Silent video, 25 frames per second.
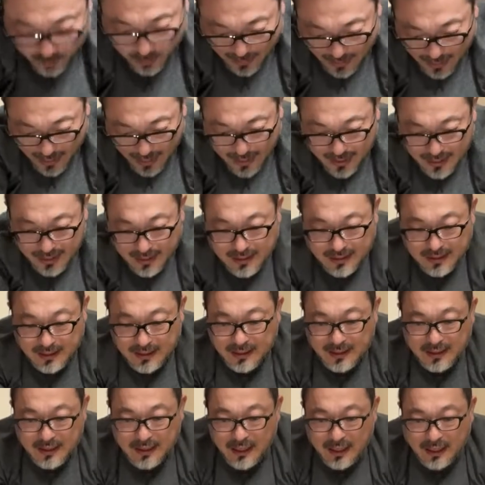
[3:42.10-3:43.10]
か、
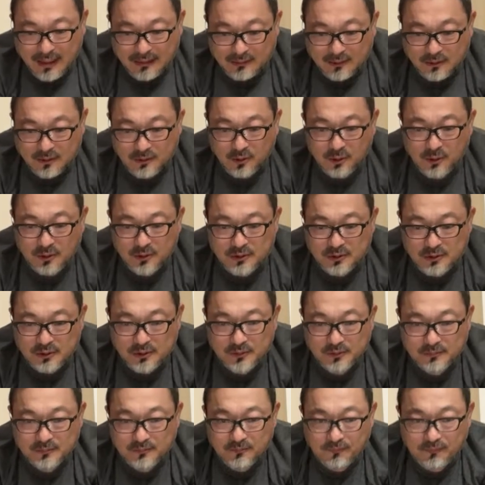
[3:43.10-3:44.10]
あの、そうい
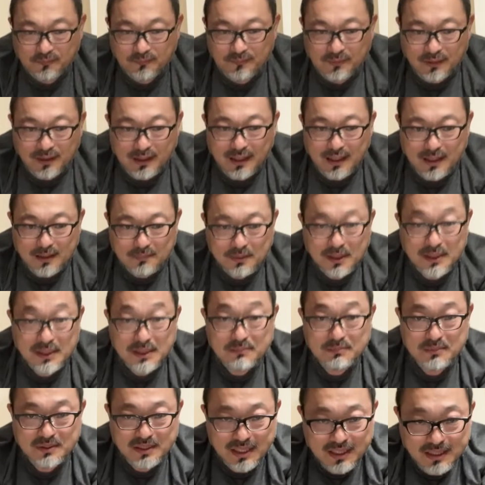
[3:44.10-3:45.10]
う、えー、目
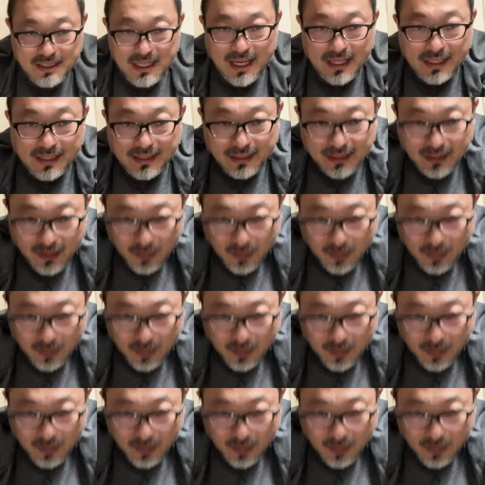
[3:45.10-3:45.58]
に見えない